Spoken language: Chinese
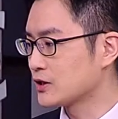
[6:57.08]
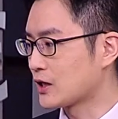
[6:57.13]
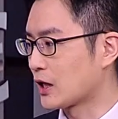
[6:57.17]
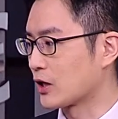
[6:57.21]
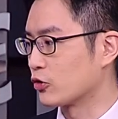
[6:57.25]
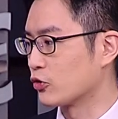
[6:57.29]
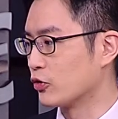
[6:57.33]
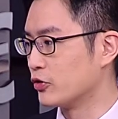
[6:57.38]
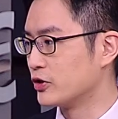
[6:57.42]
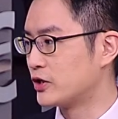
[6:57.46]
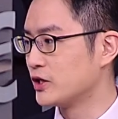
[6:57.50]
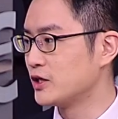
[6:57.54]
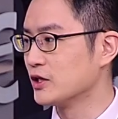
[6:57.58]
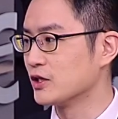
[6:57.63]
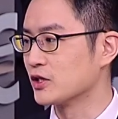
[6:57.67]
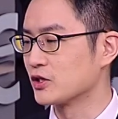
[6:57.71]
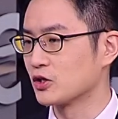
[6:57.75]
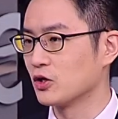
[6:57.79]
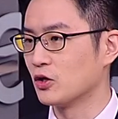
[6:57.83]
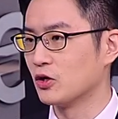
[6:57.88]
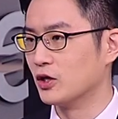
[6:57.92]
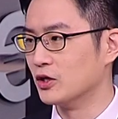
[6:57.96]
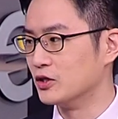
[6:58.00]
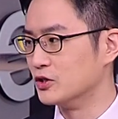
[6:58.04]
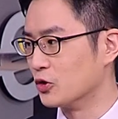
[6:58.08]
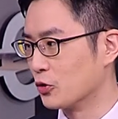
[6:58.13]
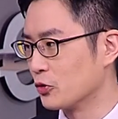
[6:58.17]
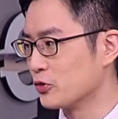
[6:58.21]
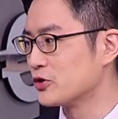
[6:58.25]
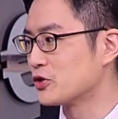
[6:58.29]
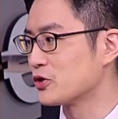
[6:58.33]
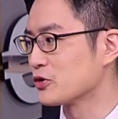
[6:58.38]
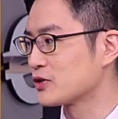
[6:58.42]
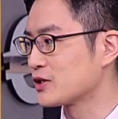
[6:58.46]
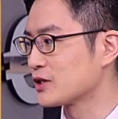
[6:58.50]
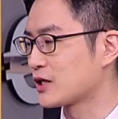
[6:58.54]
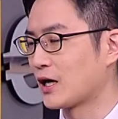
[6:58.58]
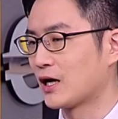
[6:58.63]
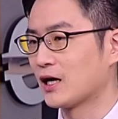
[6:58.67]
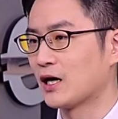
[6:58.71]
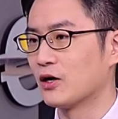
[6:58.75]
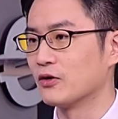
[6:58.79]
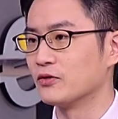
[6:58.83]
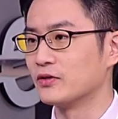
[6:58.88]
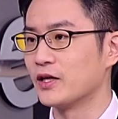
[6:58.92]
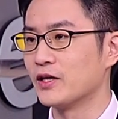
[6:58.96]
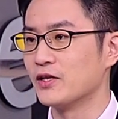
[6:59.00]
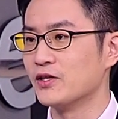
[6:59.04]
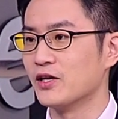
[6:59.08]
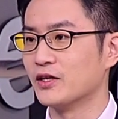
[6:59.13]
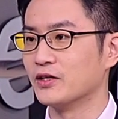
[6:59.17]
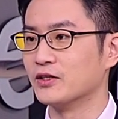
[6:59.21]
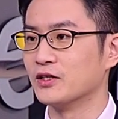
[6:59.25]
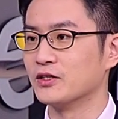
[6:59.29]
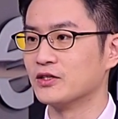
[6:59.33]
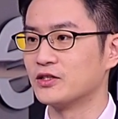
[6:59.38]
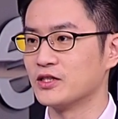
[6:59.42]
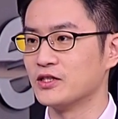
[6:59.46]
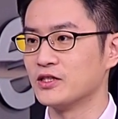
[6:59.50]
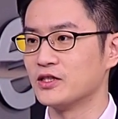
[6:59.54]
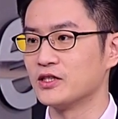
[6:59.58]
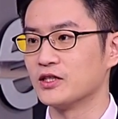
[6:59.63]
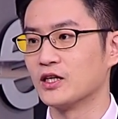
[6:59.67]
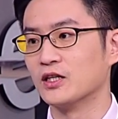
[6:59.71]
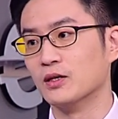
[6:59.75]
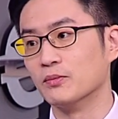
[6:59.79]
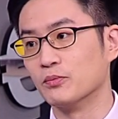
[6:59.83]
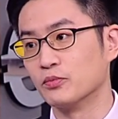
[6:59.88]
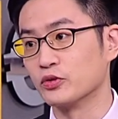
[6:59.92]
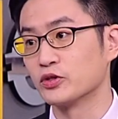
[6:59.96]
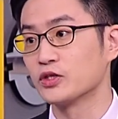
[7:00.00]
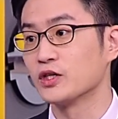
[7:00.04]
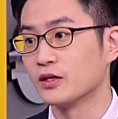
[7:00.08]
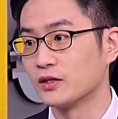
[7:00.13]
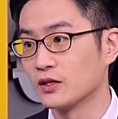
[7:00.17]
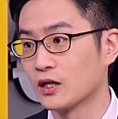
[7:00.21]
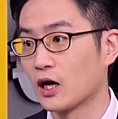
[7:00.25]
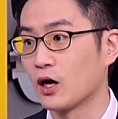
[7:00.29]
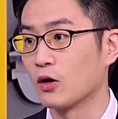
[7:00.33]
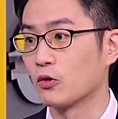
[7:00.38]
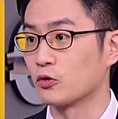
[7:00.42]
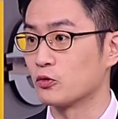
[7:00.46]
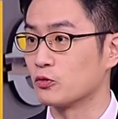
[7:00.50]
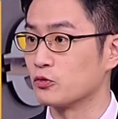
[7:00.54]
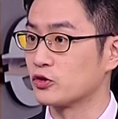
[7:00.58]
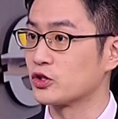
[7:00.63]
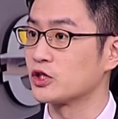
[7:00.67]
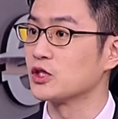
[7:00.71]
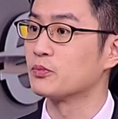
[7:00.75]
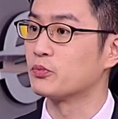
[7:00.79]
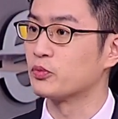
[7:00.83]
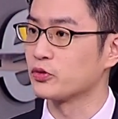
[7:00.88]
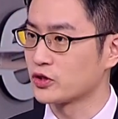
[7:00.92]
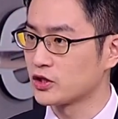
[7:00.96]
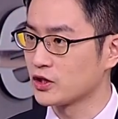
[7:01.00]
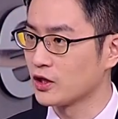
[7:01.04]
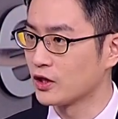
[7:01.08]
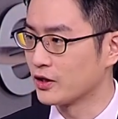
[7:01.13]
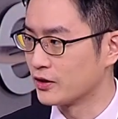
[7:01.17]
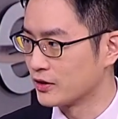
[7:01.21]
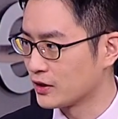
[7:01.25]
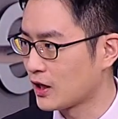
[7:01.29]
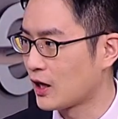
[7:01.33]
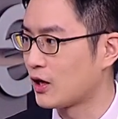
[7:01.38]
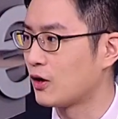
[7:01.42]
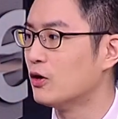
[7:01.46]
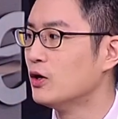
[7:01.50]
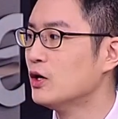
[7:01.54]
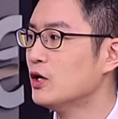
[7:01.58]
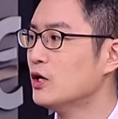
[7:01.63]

党轮替的时候，很容易就是刚好那一年的经济可能不是很好，股市不是很好，